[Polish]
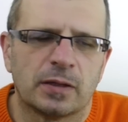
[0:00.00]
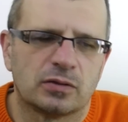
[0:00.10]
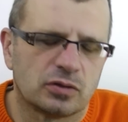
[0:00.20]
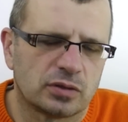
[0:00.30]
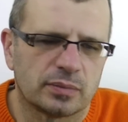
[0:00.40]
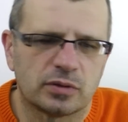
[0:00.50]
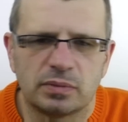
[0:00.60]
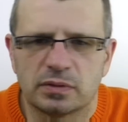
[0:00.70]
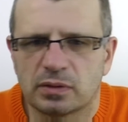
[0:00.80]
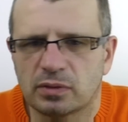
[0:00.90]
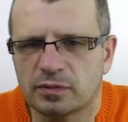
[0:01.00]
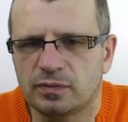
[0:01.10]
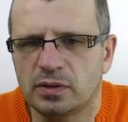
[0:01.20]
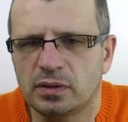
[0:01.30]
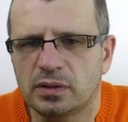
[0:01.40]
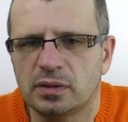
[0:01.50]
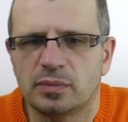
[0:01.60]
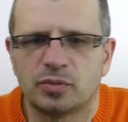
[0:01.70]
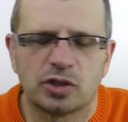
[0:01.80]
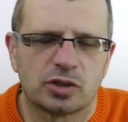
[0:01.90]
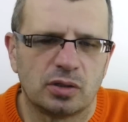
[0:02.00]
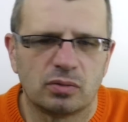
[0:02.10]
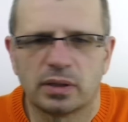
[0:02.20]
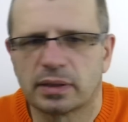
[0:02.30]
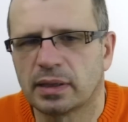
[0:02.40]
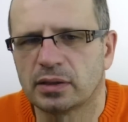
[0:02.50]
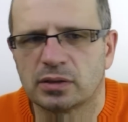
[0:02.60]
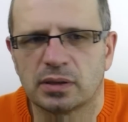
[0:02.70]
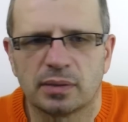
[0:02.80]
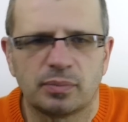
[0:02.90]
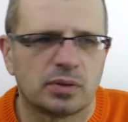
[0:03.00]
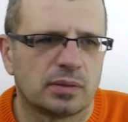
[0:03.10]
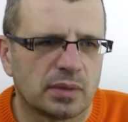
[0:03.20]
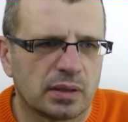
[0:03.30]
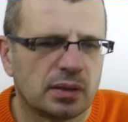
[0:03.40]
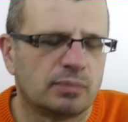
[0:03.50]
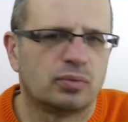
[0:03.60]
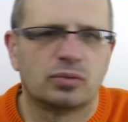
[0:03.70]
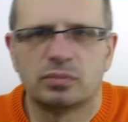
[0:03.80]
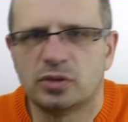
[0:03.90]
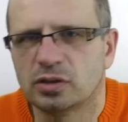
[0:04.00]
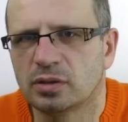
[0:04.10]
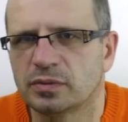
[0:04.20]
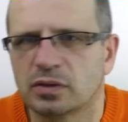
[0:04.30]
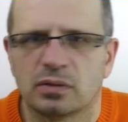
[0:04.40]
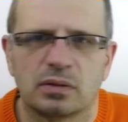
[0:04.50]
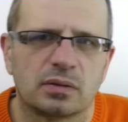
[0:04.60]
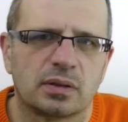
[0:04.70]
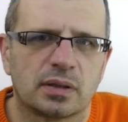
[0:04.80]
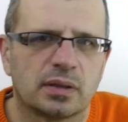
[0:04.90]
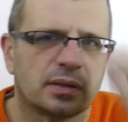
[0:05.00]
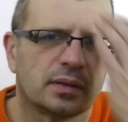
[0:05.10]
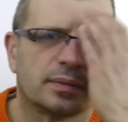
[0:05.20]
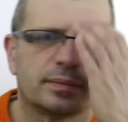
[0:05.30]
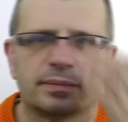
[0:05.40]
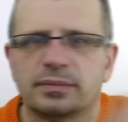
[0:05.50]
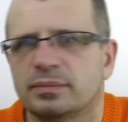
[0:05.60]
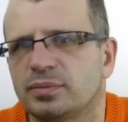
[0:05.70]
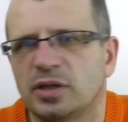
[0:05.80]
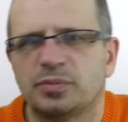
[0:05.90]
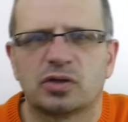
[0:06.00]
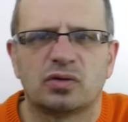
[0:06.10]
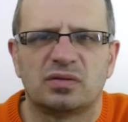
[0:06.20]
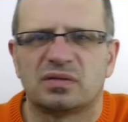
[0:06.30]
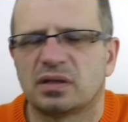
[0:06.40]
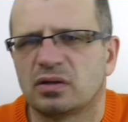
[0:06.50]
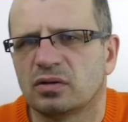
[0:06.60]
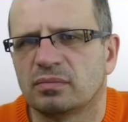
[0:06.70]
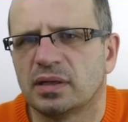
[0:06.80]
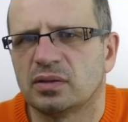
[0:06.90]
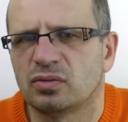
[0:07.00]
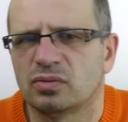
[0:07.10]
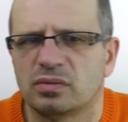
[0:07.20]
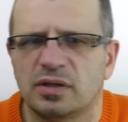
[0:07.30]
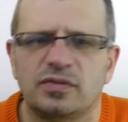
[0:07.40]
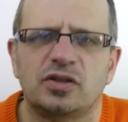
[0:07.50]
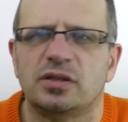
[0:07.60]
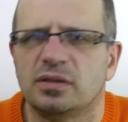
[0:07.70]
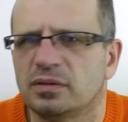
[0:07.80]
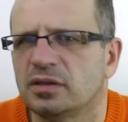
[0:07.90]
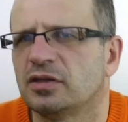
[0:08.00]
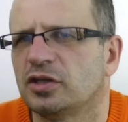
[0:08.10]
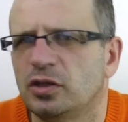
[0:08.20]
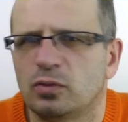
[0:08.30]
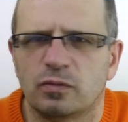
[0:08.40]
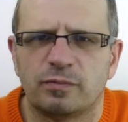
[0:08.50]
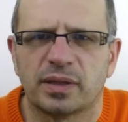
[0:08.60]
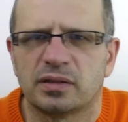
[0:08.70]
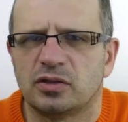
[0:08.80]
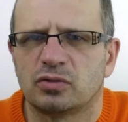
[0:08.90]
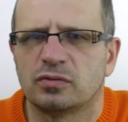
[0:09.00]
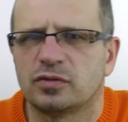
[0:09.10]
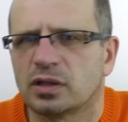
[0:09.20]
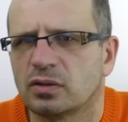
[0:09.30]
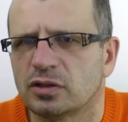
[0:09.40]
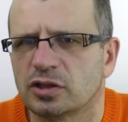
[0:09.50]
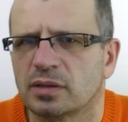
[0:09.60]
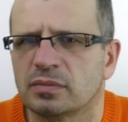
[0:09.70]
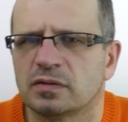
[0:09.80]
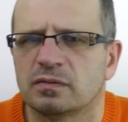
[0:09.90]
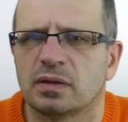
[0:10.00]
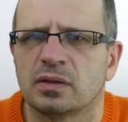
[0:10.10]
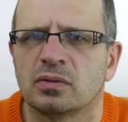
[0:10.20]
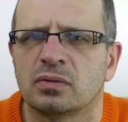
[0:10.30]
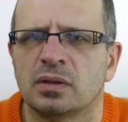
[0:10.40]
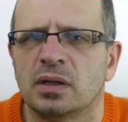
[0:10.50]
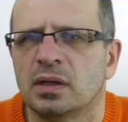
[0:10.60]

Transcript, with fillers: coś tam sobie załatwili, przeszli u lekarza, potem nagle bum, idzie do psychologa, nie przechodzi stereometru, nie widzi tych kijków, patyczków, czy jak one się tam nazywają.